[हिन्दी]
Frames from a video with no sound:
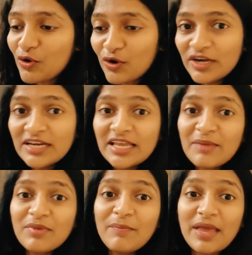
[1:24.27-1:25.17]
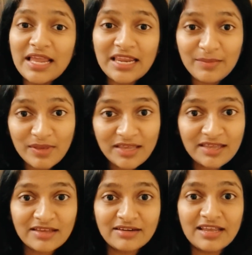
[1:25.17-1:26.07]
और इनके हमने पहले भी
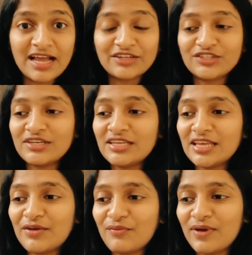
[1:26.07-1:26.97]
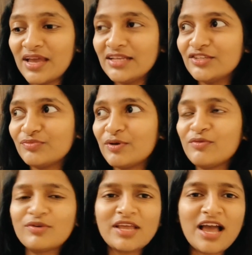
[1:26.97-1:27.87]
रिएक्शन किए हुए हैं जिसपे
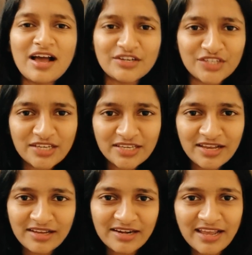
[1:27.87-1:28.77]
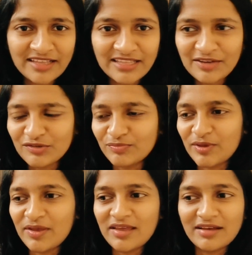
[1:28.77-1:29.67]
उन्होंने आशिक क्या करे आई थिंक उस
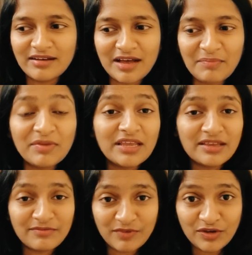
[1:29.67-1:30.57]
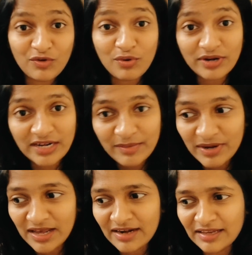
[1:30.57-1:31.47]
पर हमने वीडियो ऑलरेडी
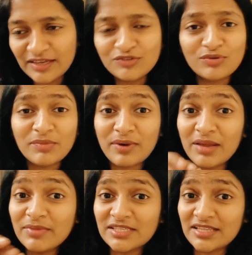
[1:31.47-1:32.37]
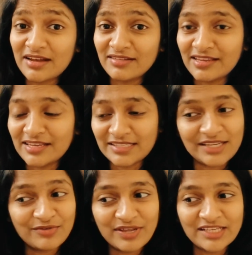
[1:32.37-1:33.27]
बना रखी है जो कि बड़े मज़ेदार तरीके
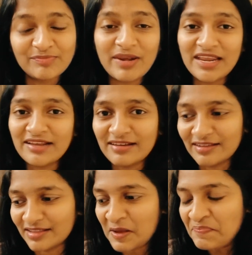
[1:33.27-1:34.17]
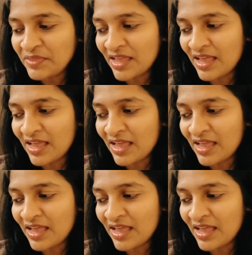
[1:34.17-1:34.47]
से इन्होंने एक्सप्लेन करा था